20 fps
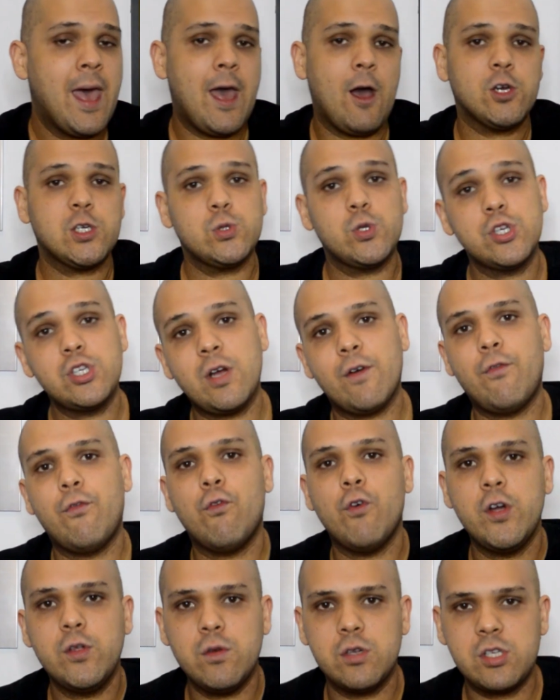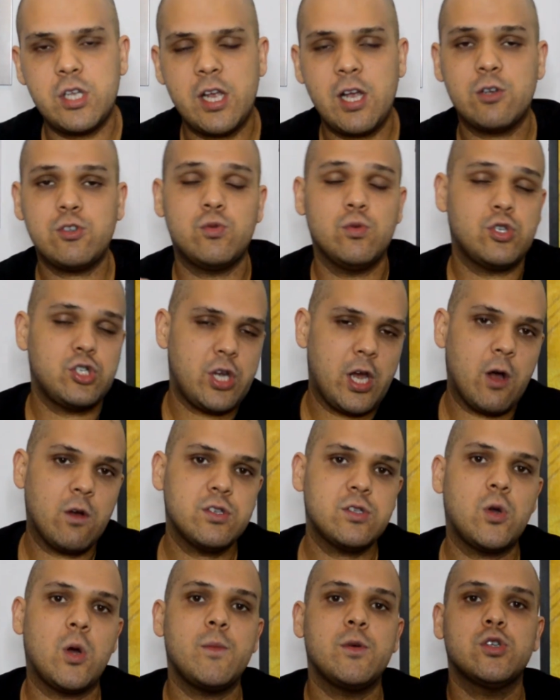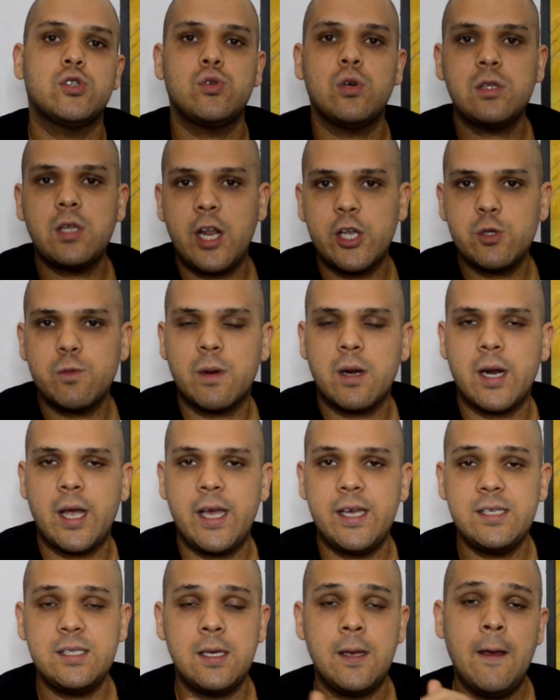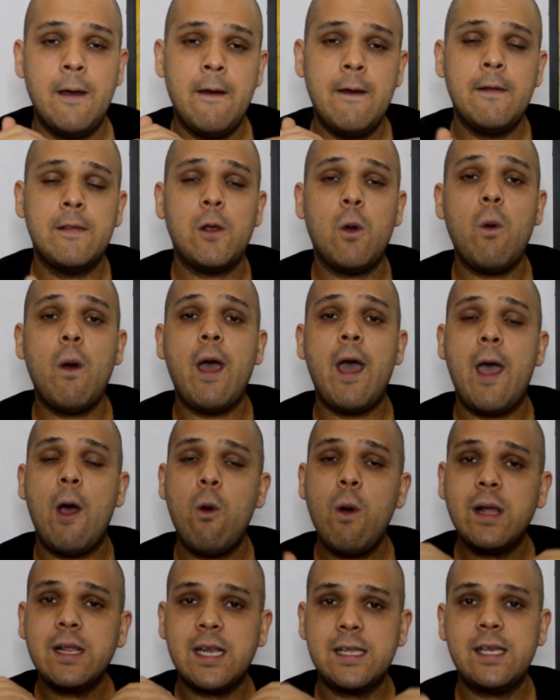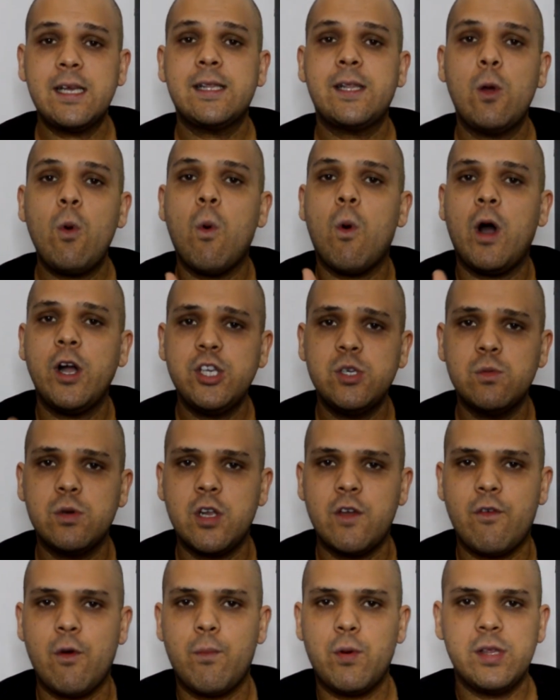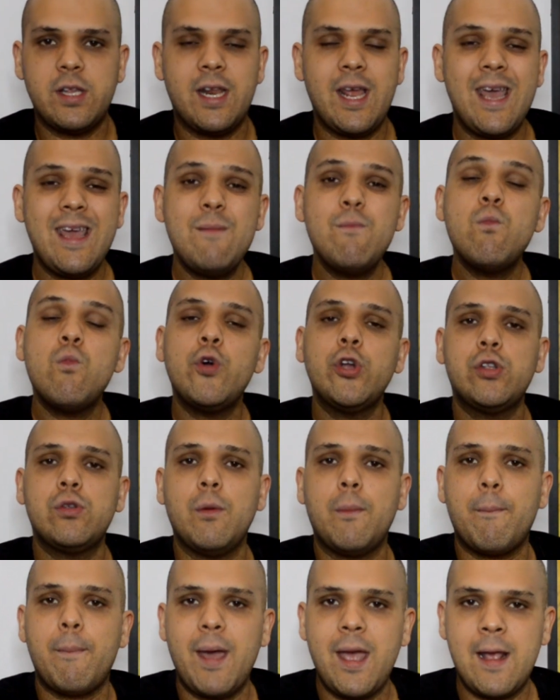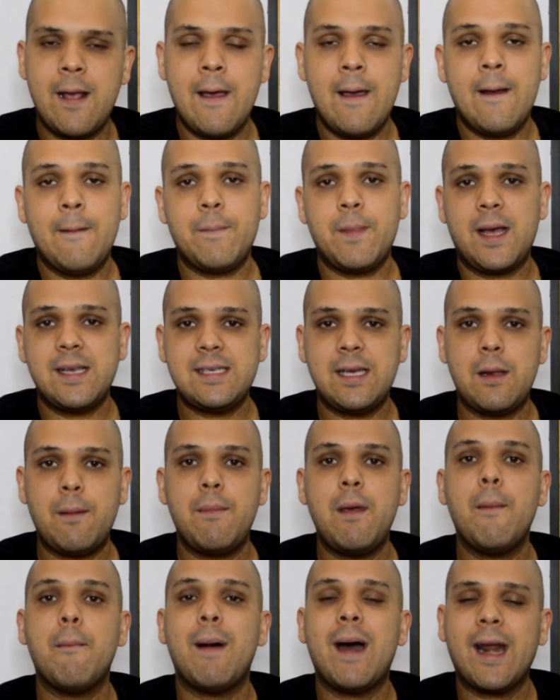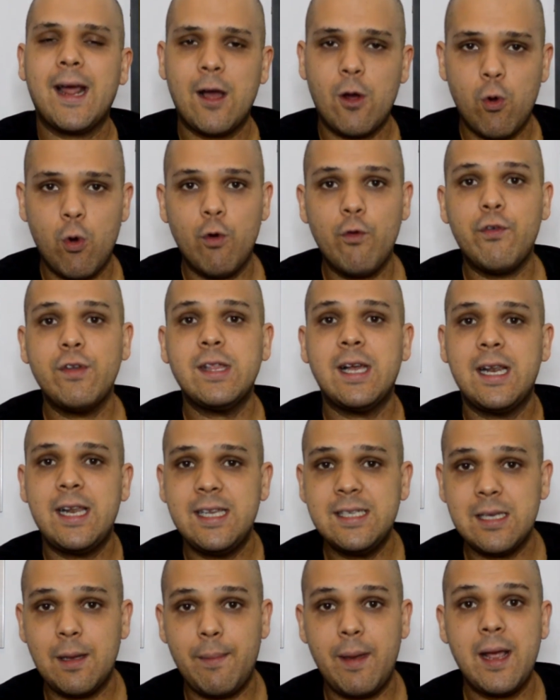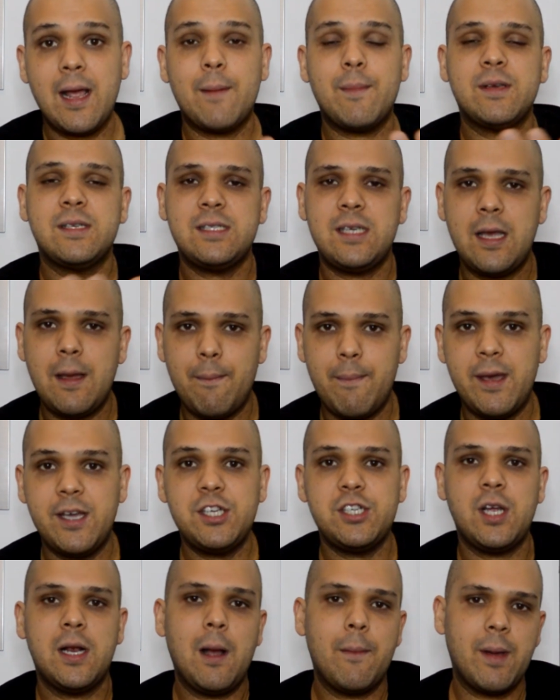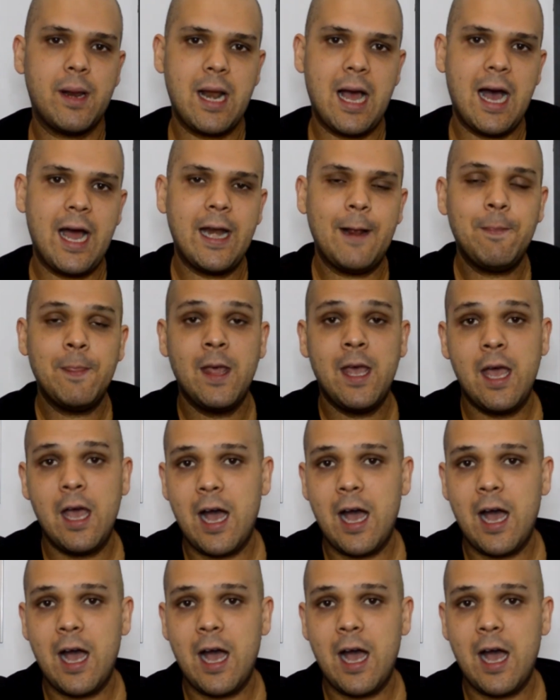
É um jogador que já foi do, do Chelsea, começou do Atlético Paranaense. Então, é um atleta que tem um ótimo nível. Poderia ir muito bem na Série B. Marca gol, finaliza bem, cabeceia bem, chega bem na área.